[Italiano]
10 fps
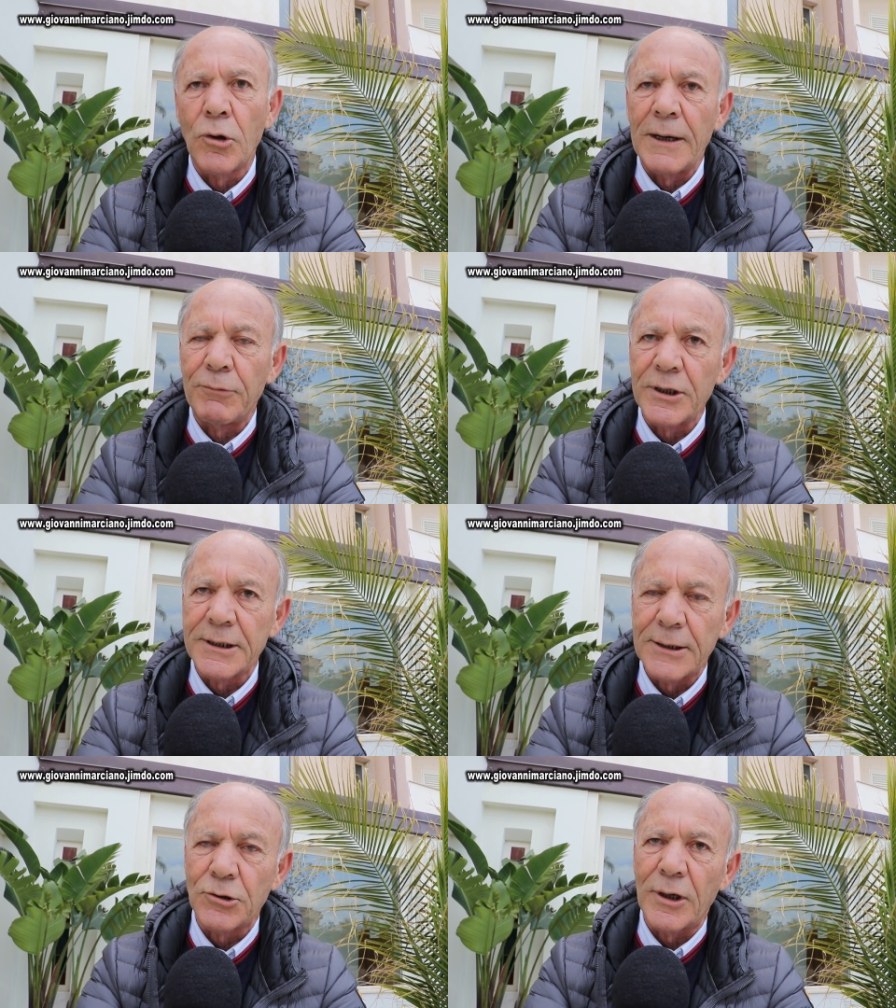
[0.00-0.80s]
con la
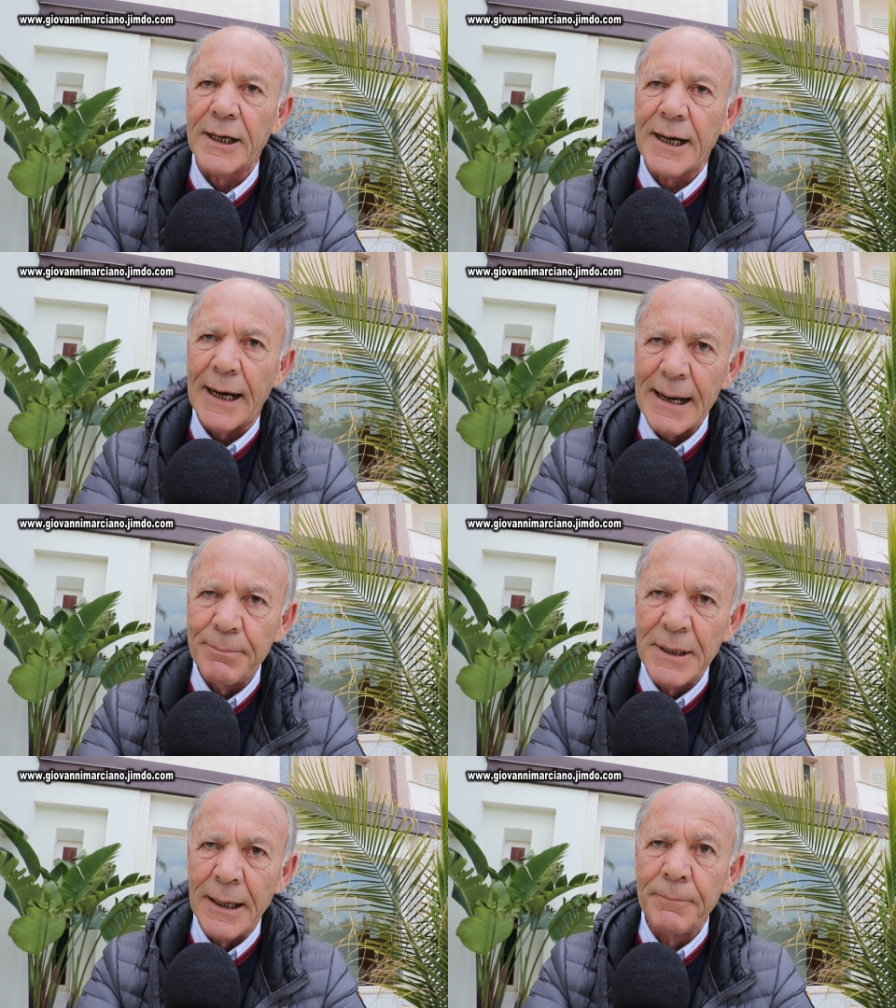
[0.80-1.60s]
forestazione in
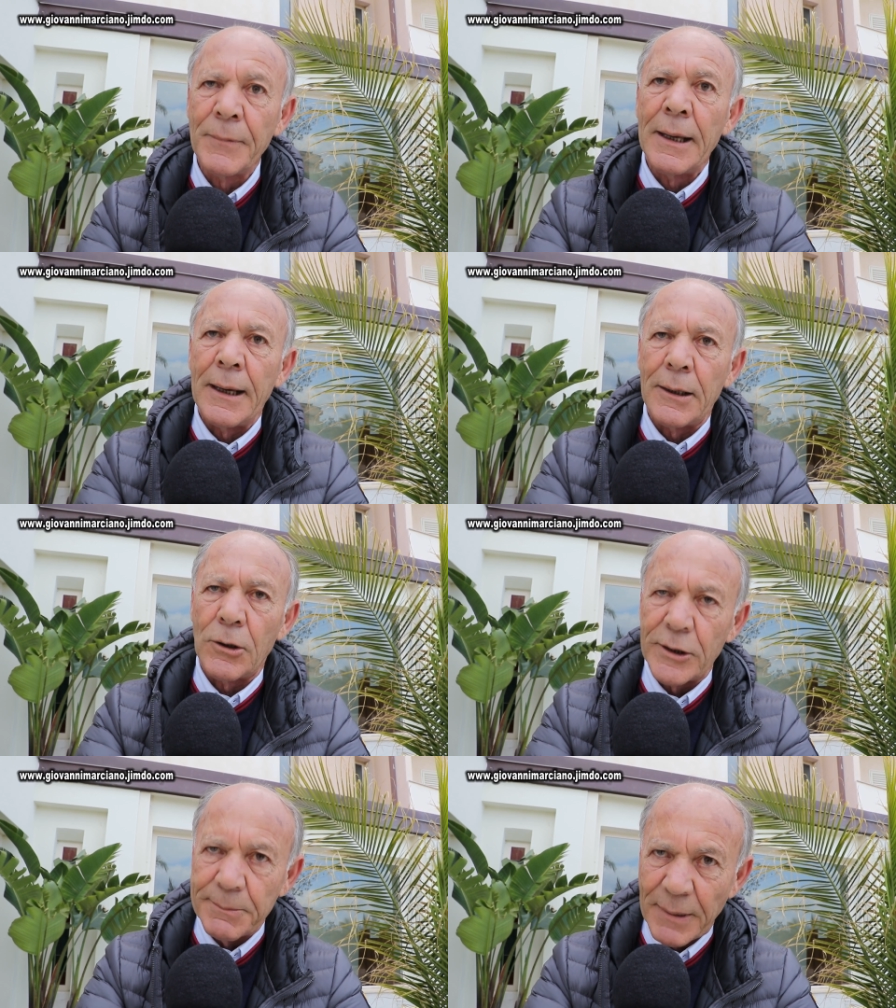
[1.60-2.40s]
Calabria,
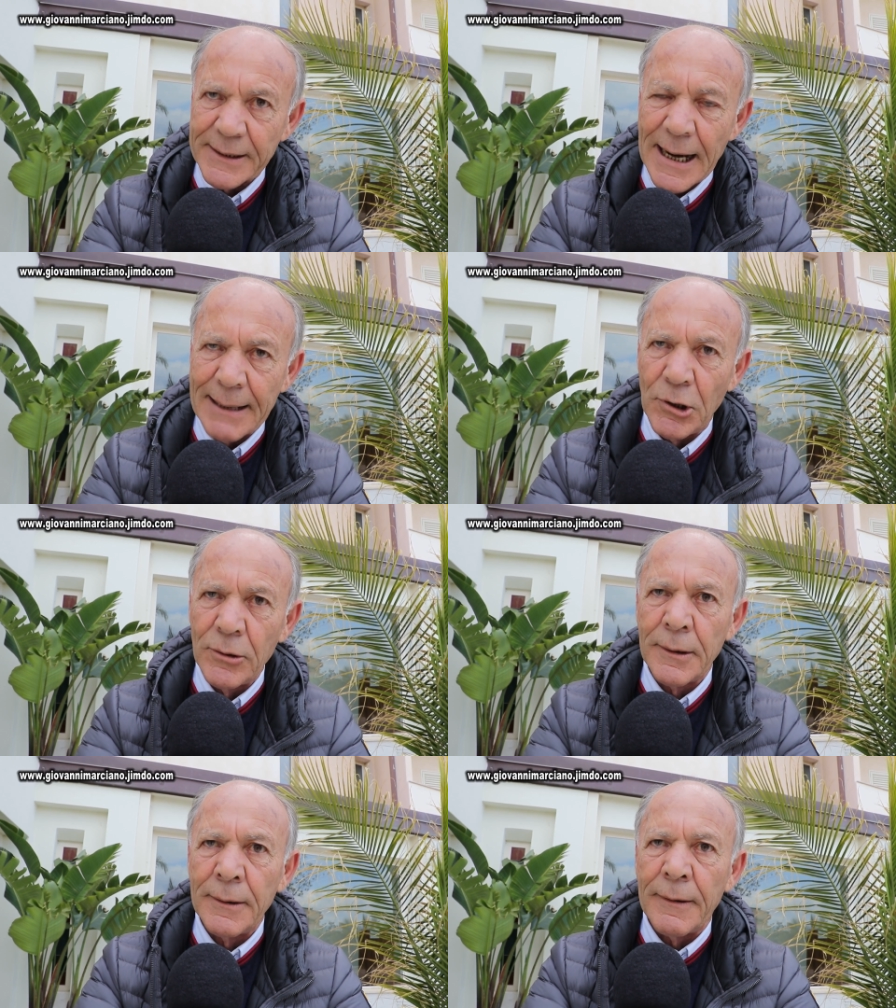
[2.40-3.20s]
lo
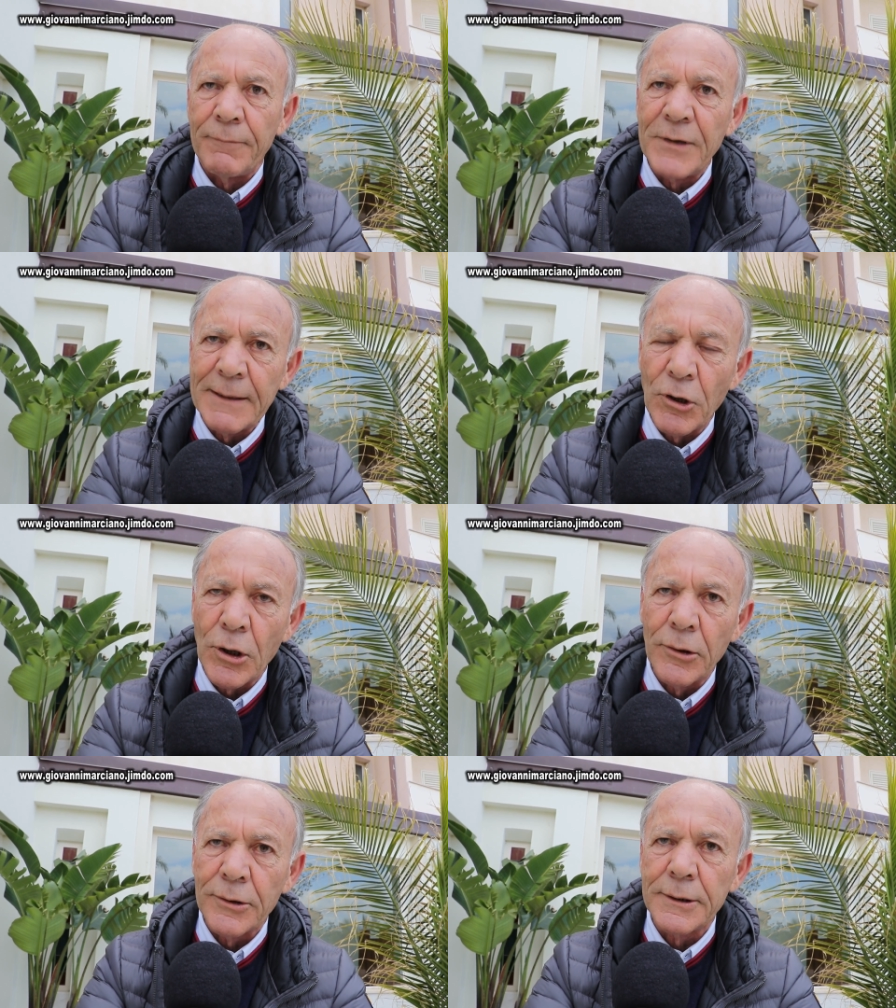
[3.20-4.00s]
ribadiamo,
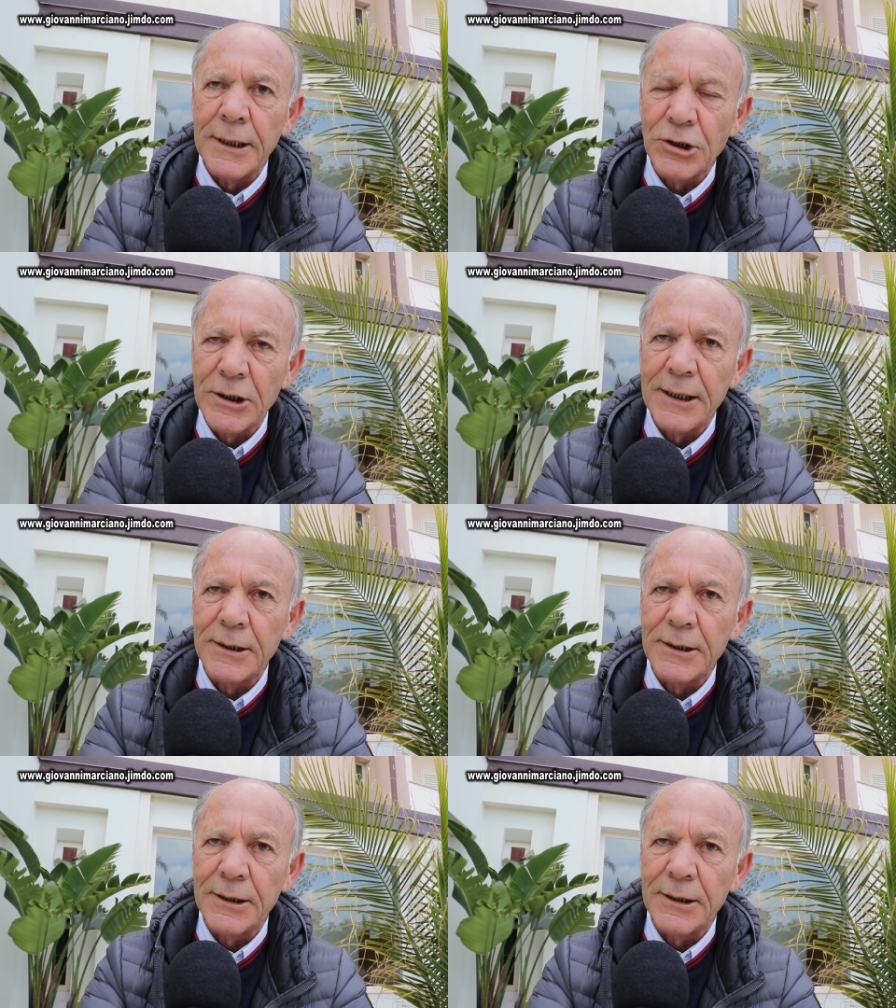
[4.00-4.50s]
vivono decine e